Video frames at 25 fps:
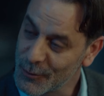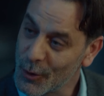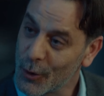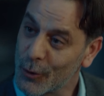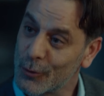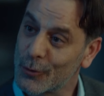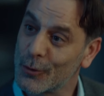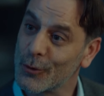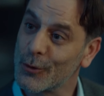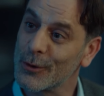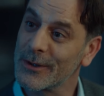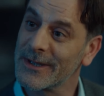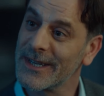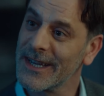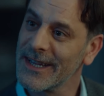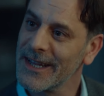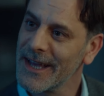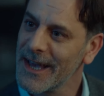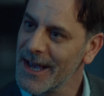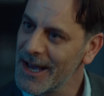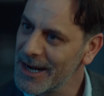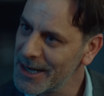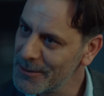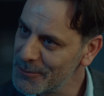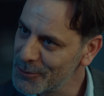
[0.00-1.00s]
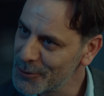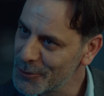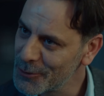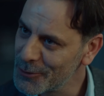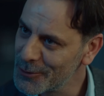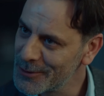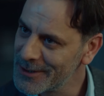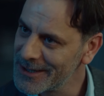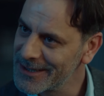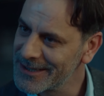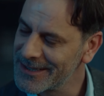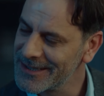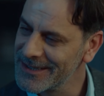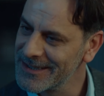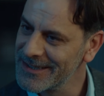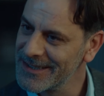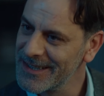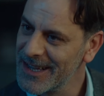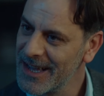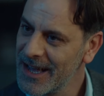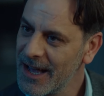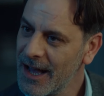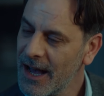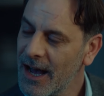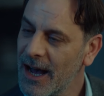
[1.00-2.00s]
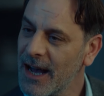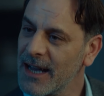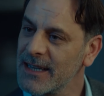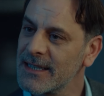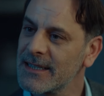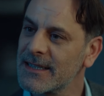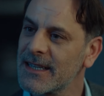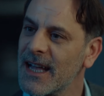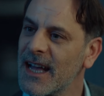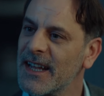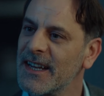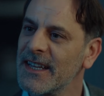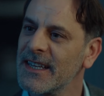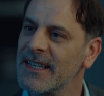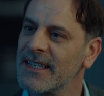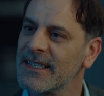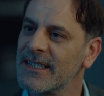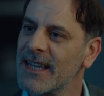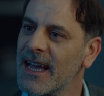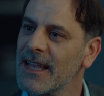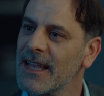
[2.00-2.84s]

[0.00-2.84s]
والدكتور انت اللي دورتي عليه وانت بنفسك